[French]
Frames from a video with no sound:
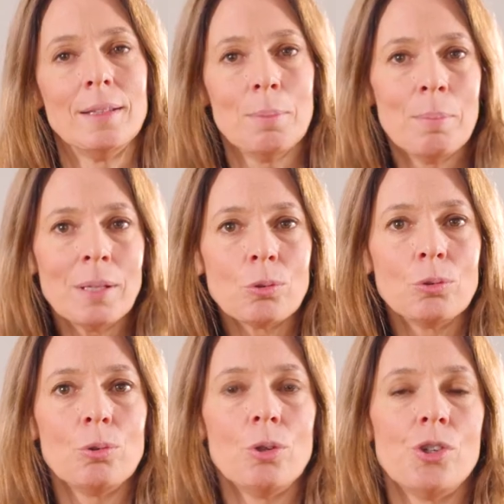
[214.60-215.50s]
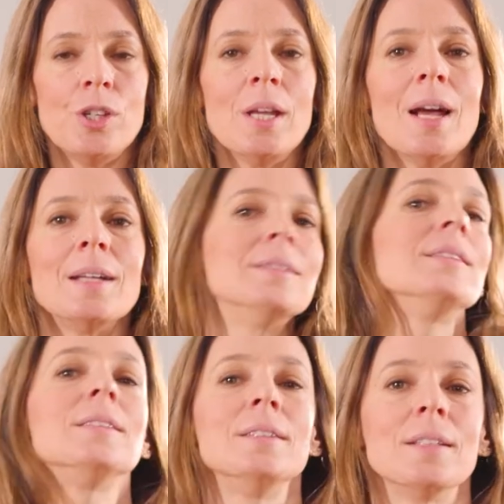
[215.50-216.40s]
des méthodologies à
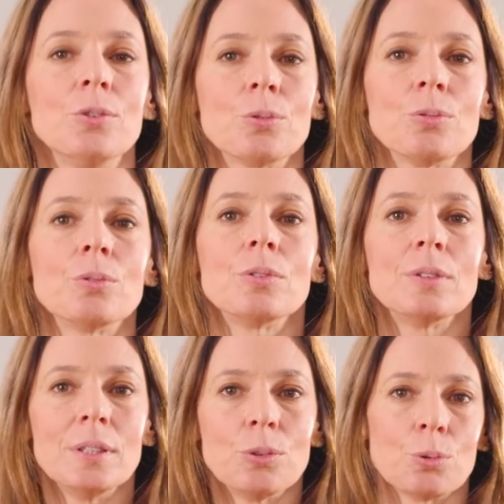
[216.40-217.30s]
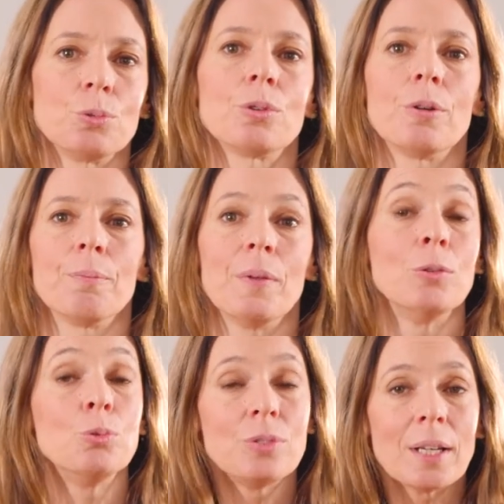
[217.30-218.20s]
destination des autres et
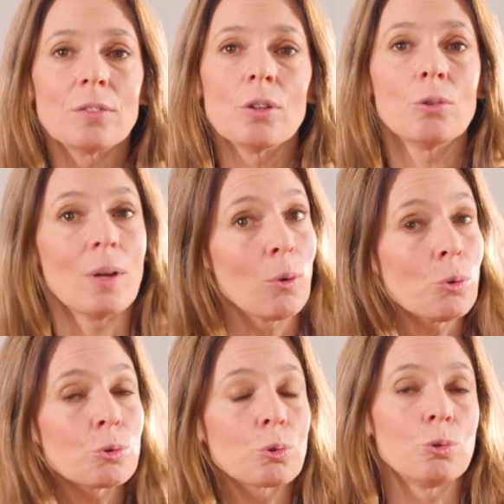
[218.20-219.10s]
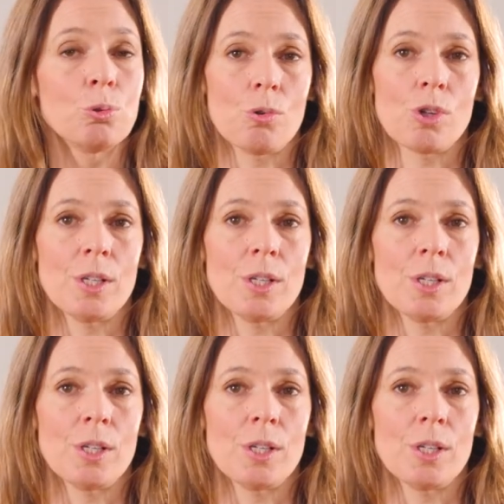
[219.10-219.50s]
du secteur de la construction en